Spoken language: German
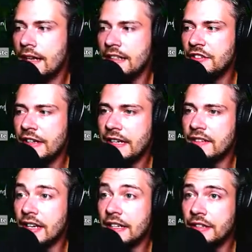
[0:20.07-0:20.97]
Äh, nicht wegen
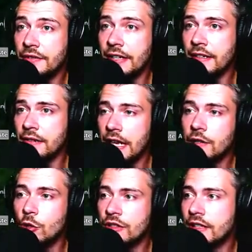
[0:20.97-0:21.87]
der Zeit, wegen,
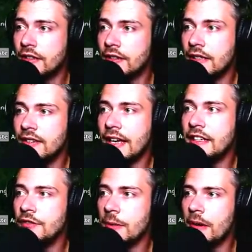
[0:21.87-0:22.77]
ja doch, die, die
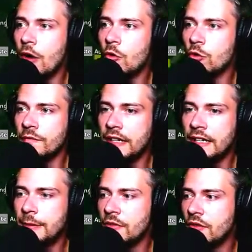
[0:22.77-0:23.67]
Zeit, die wir brauchen, um wieder
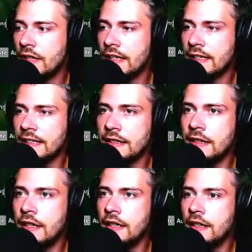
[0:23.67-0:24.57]
Leben zu
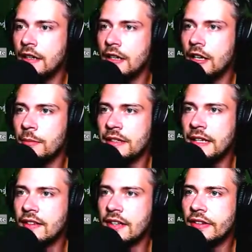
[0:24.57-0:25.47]
generieren. Aber in
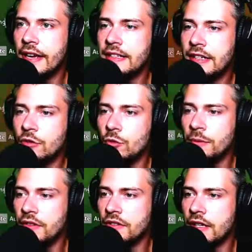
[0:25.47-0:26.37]
der Zeit heilt der
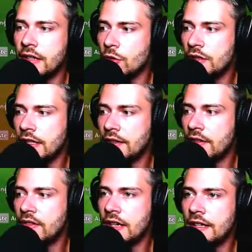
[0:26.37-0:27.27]
Typi sich halt auch die
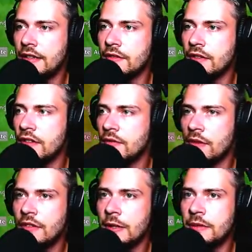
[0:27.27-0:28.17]
ganze Zeit. Und jetzt sind
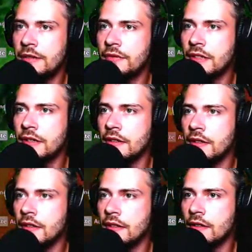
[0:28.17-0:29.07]
wir wieder im Gift drin.